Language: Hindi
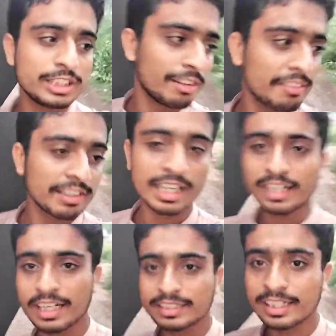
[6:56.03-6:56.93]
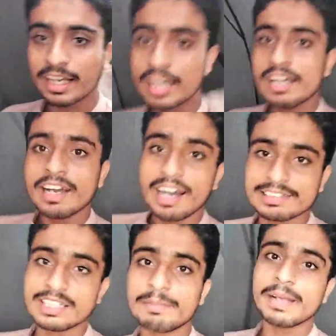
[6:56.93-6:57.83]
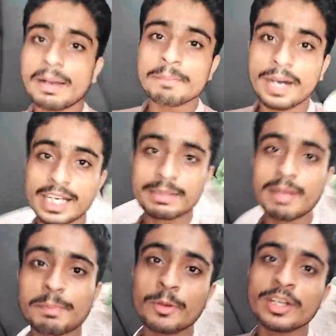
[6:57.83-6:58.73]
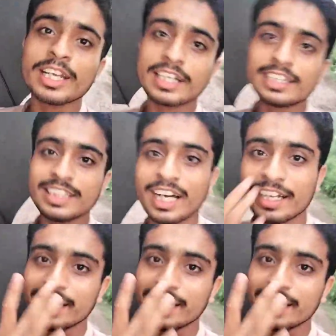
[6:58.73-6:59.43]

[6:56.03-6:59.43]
इंजॉय वगैरह करते हैं असल में हम पार्क में जा